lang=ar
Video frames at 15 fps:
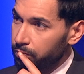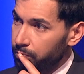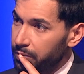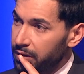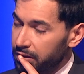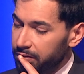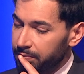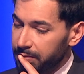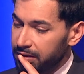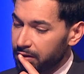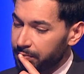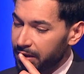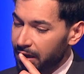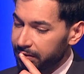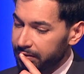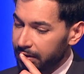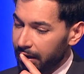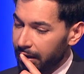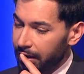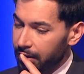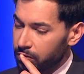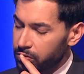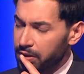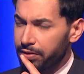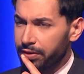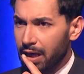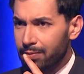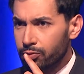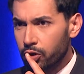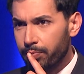بطبيعة الحال أستاذ
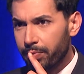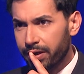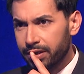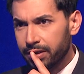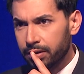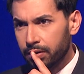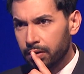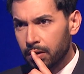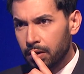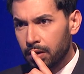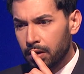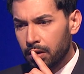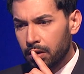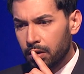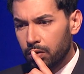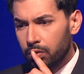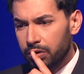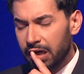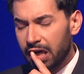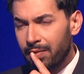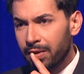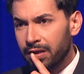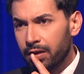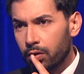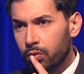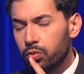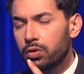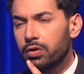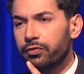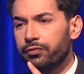إيهاب جبارين هناك من
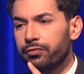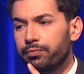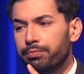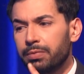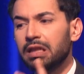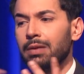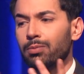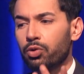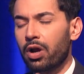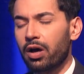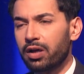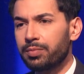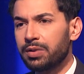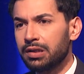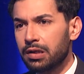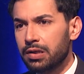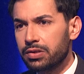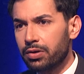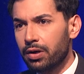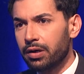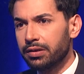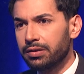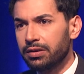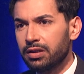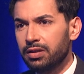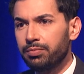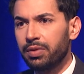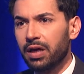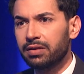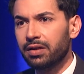يقول من المراقبين الإسرائيليين
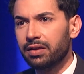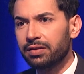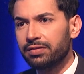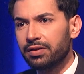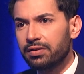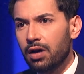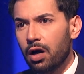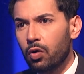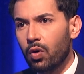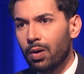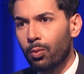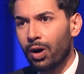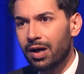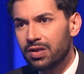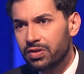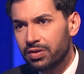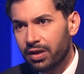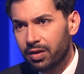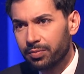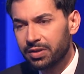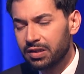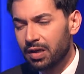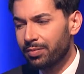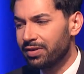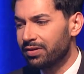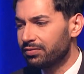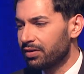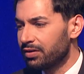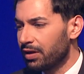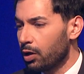بأن نتنياهو ومعسكر بنيامين
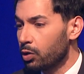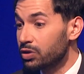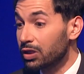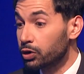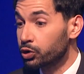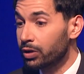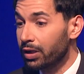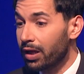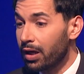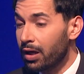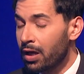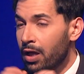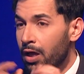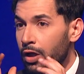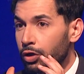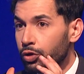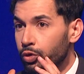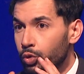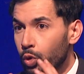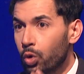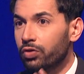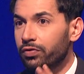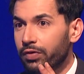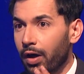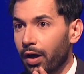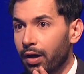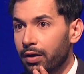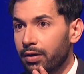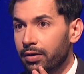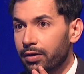نتنياهو سجل نقطة
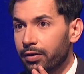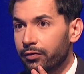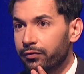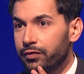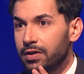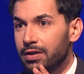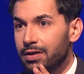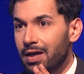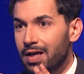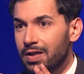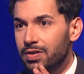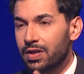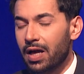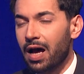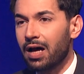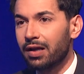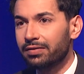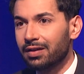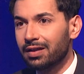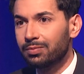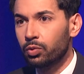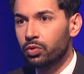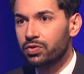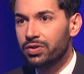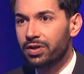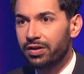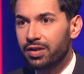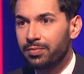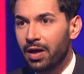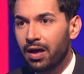في الساعات
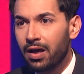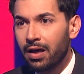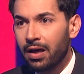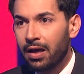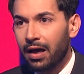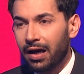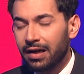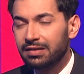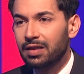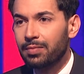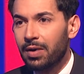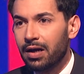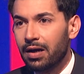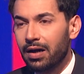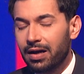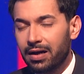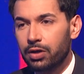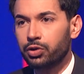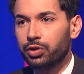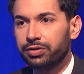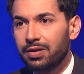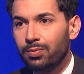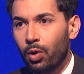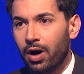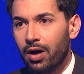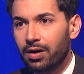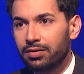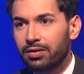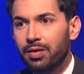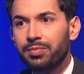المنصرمة عندما خرجت
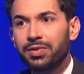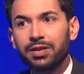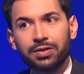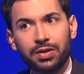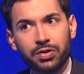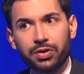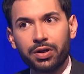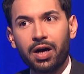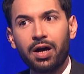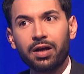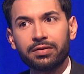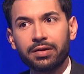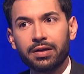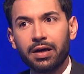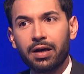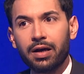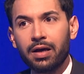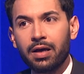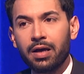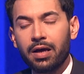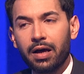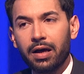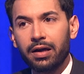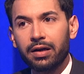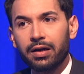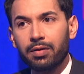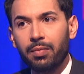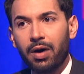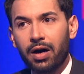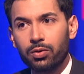المعارضة بتصريحاتها
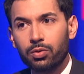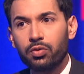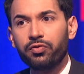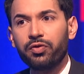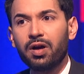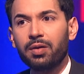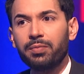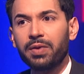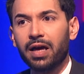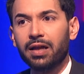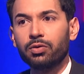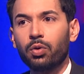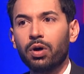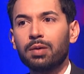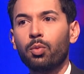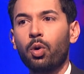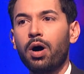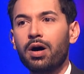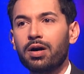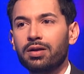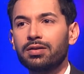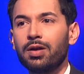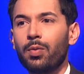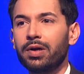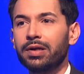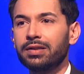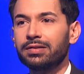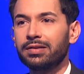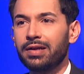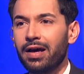المعروفة بأن المعارضة
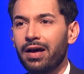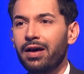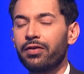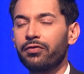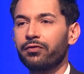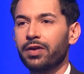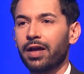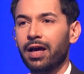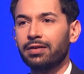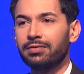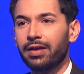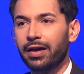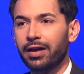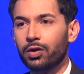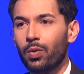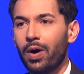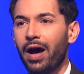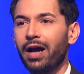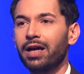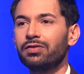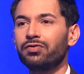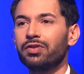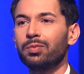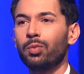والائتلاف في خندق واحد في